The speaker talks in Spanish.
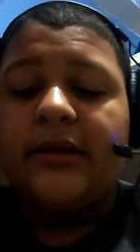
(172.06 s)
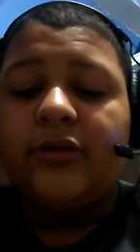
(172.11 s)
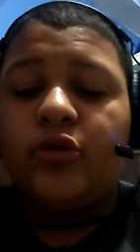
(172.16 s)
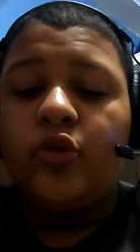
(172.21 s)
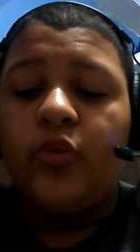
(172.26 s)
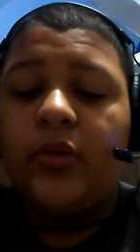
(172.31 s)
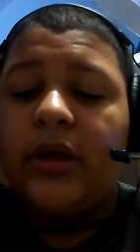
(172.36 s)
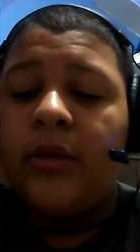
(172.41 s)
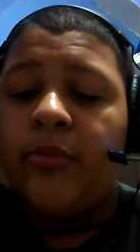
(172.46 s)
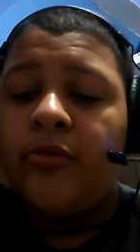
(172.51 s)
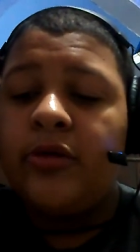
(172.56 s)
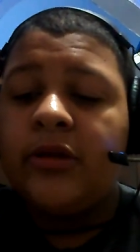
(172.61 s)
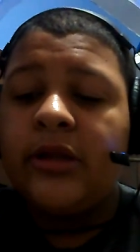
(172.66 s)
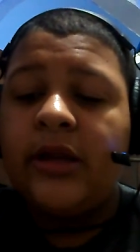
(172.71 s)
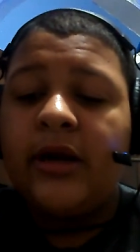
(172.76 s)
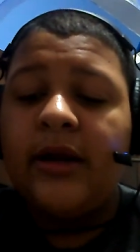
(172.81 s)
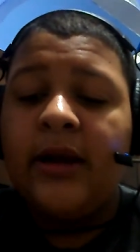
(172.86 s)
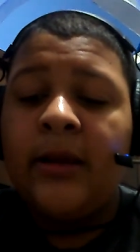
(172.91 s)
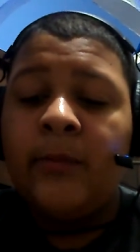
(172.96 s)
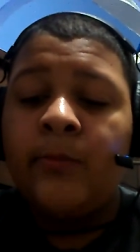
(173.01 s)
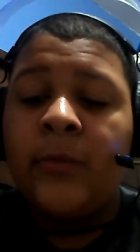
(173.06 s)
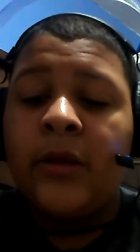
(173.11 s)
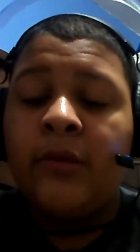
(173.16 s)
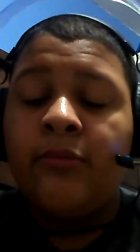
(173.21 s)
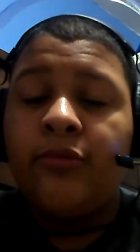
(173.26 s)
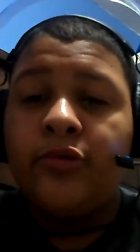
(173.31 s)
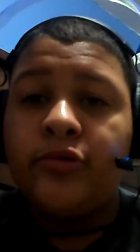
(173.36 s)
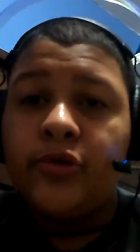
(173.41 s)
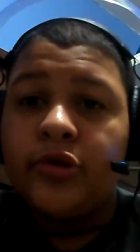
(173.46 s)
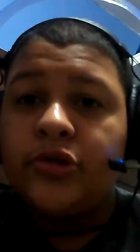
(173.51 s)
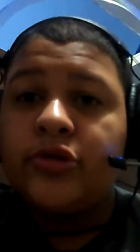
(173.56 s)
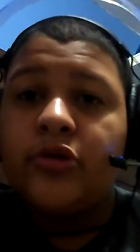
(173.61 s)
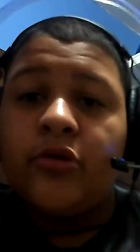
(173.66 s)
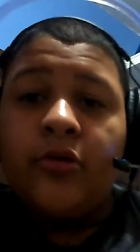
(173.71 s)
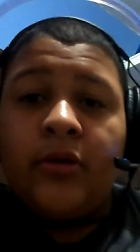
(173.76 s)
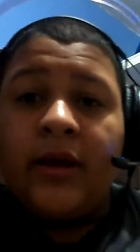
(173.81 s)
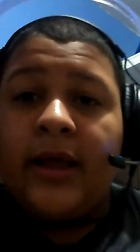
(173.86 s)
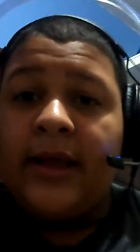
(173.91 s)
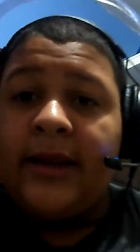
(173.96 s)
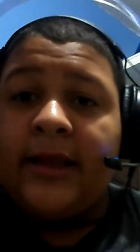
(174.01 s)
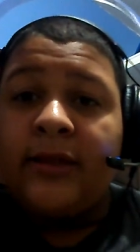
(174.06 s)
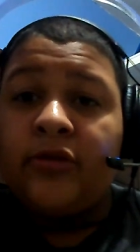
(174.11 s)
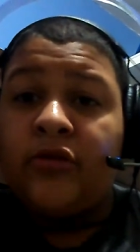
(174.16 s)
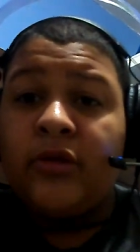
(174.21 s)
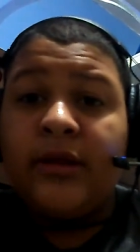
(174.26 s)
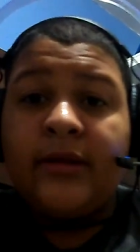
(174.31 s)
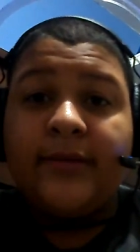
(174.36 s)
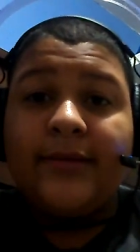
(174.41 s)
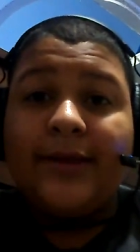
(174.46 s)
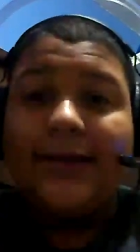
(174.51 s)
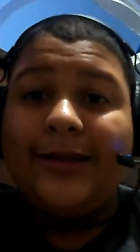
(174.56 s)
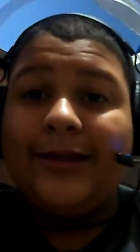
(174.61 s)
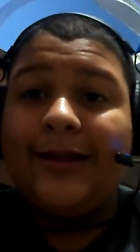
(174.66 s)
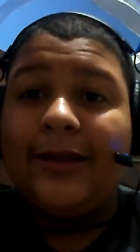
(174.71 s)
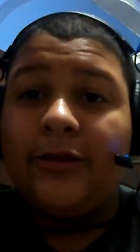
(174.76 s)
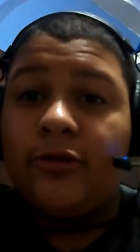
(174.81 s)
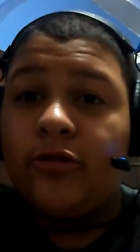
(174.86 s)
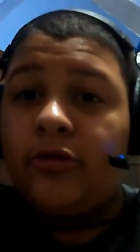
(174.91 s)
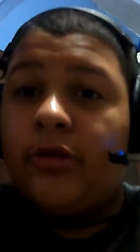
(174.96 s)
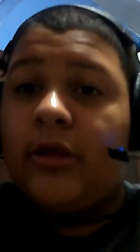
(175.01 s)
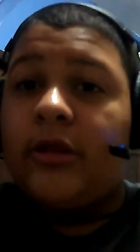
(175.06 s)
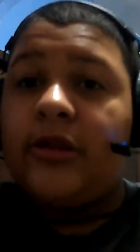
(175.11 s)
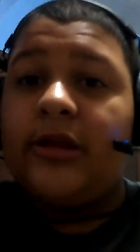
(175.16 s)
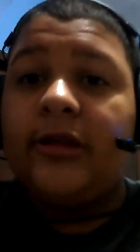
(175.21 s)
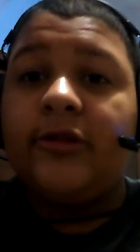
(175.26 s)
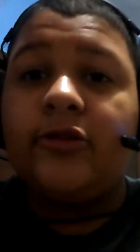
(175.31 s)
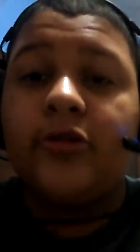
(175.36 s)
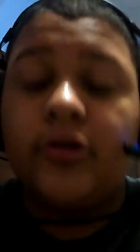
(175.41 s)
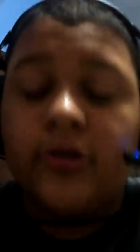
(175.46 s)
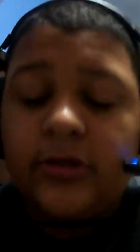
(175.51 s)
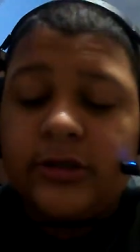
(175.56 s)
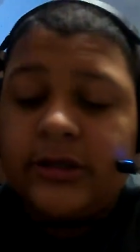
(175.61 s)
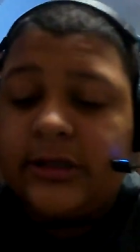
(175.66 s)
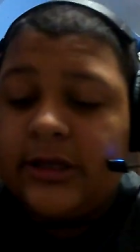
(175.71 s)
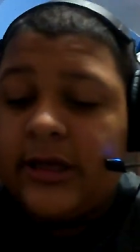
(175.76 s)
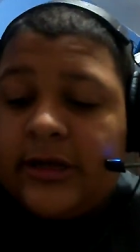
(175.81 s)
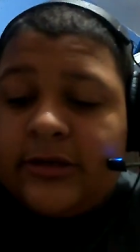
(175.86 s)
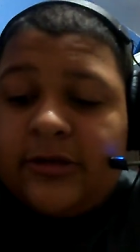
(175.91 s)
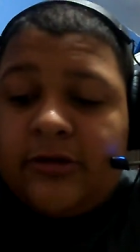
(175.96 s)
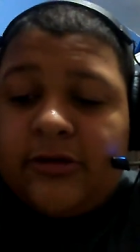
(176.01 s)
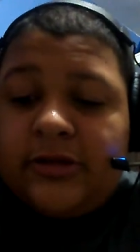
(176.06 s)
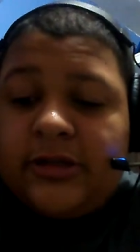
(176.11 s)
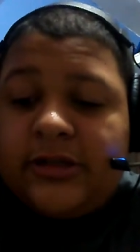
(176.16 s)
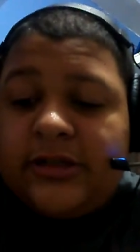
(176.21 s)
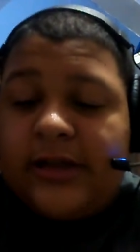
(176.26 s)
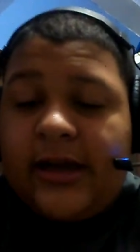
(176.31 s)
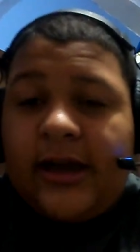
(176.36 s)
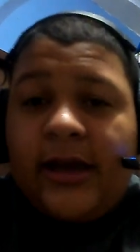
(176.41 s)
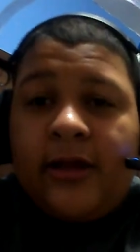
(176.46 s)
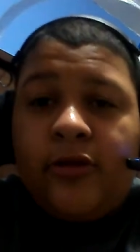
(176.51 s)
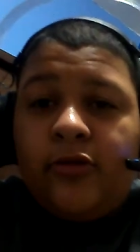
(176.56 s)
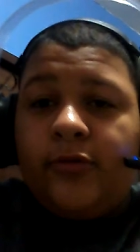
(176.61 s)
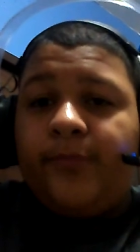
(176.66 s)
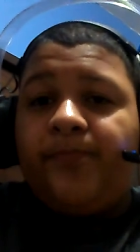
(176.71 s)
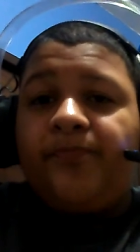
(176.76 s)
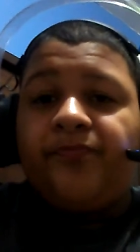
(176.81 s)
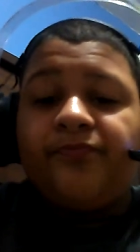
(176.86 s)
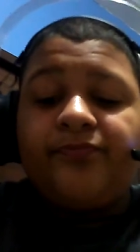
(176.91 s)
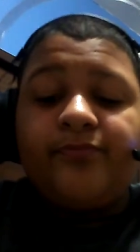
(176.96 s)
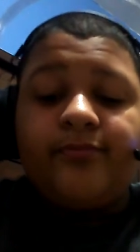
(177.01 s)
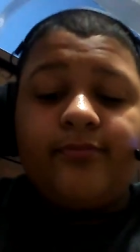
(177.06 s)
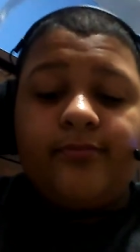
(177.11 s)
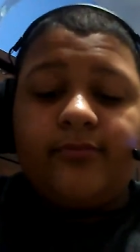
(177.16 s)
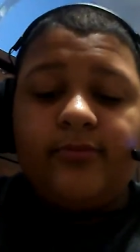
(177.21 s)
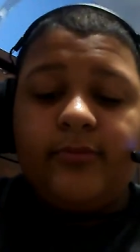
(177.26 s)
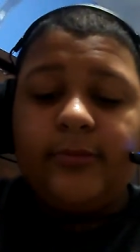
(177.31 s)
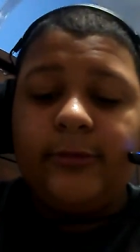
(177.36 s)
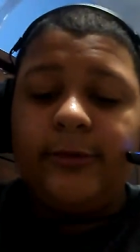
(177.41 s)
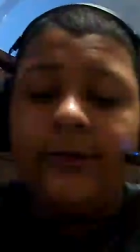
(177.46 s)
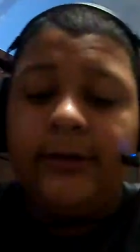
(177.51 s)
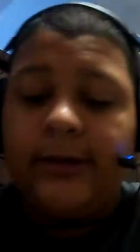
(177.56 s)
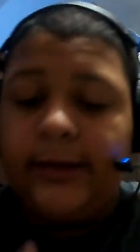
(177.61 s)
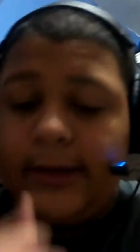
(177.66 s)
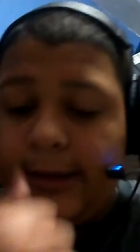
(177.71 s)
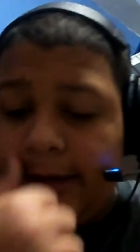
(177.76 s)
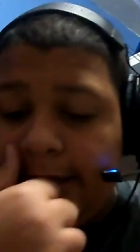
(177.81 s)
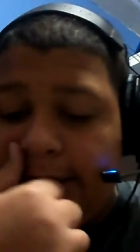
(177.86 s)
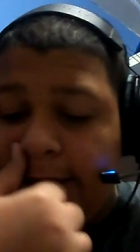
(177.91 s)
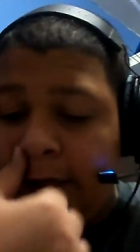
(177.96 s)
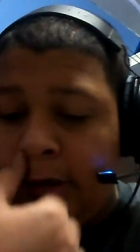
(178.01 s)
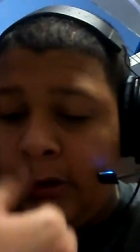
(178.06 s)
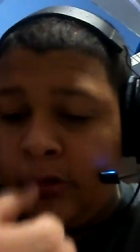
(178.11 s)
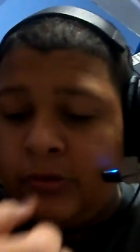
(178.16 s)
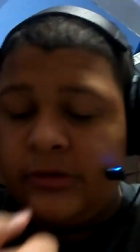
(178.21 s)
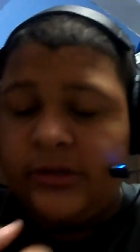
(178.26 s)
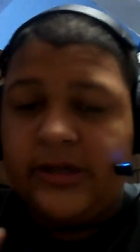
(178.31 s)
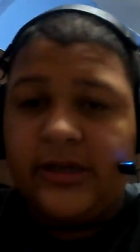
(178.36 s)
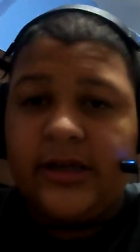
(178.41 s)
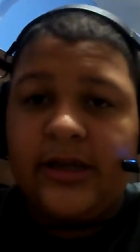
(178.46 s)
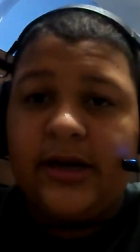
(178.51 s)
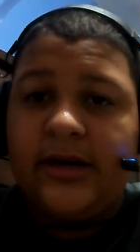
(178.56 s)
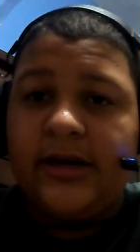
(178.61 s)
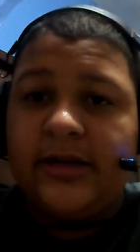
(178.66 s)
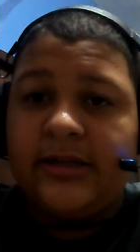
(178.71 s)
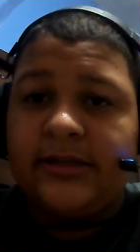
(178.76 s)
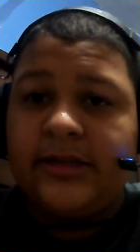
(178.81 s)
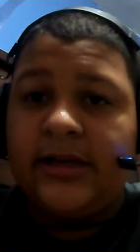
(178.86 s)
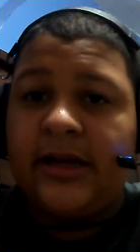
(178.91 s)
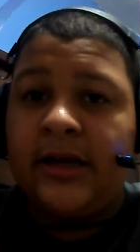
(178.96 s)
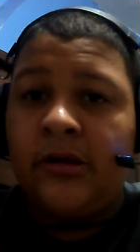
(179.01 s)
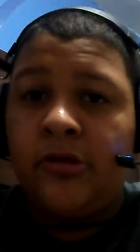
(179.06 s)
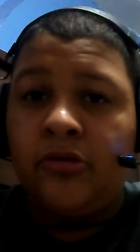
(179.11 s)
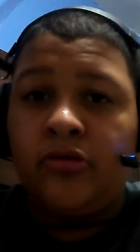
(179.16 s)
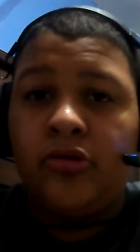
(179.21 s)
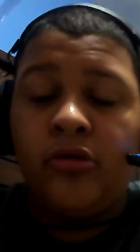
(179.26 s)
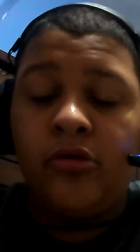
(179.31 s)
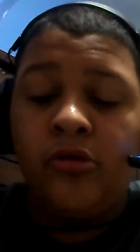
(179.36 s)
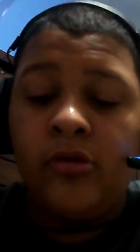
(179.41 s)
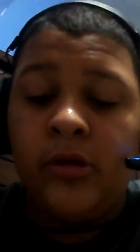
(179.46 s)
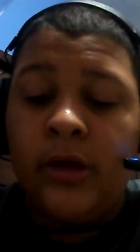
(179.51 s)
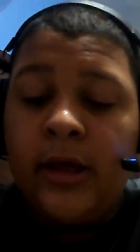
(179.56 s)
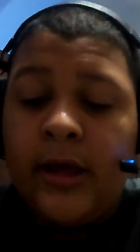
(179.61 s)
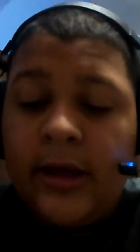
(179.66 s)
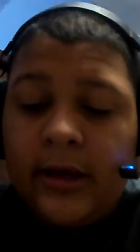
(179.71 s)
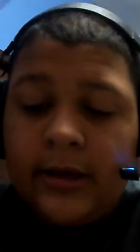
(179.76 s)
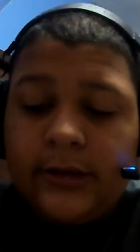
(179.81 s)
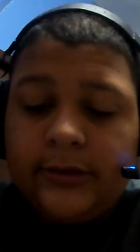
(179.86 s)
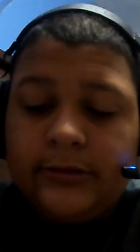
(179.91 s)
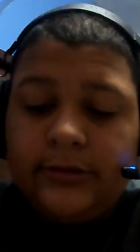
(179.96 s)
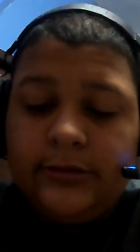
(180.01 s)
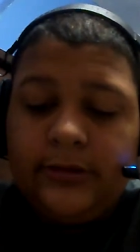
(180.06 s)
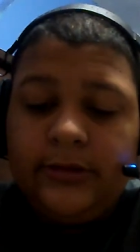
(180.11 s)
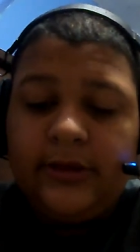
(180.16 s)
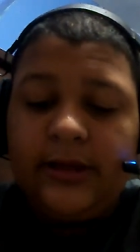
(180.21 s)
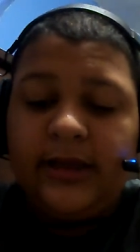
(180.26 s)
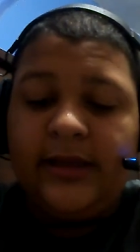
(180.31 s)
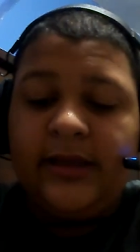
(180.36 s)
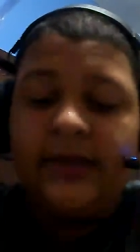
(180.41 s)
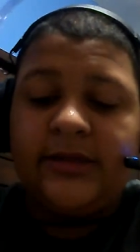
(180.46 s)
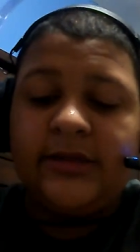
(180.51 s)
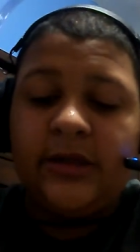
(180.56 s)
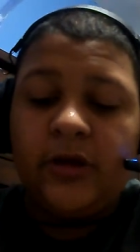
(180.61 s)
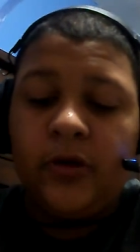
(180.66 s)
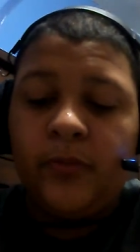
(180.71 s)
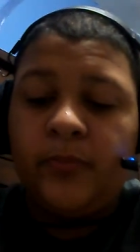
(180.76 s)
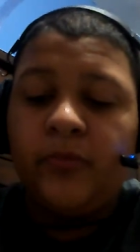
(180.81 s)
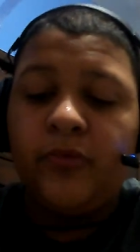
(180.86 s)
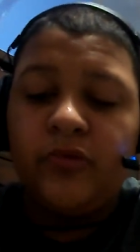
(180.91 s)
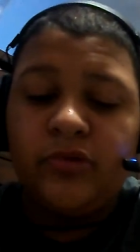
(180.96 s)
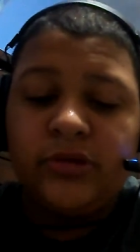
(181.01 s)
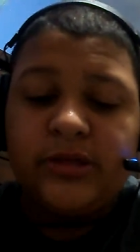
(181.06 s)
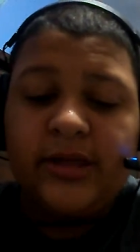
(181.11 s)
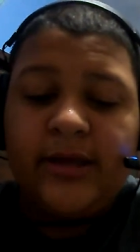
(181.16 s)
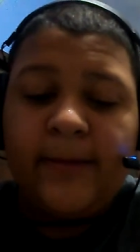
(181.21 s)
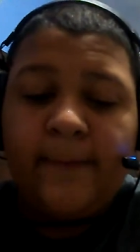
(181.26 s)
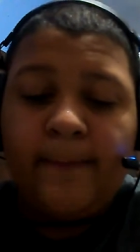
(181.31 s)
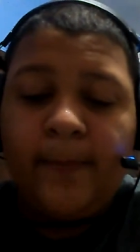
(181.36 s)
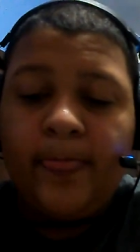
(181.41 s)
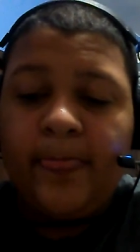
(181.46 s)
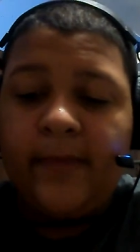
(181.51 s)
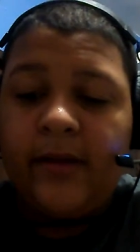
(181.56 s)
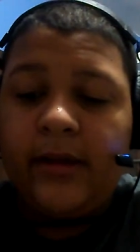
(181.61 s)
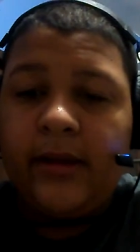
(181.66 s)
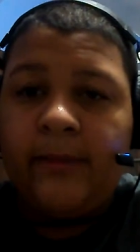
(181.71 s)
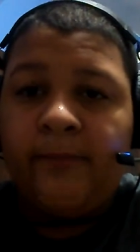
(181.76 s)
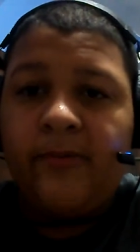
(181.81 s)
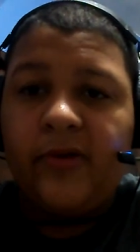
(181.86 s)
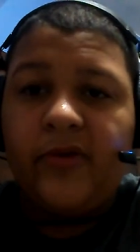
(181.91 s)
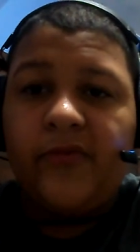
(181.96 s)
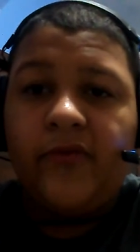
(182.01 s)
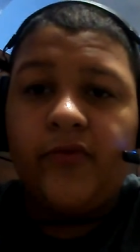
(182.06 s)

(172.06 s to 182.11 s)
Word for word: tuve que ponerle mi bulto escolar, que todavía tiene todo adentro, ni siquiera se los he sacado eh, ni siquiera le he sacado todo. Y se lo puse y pues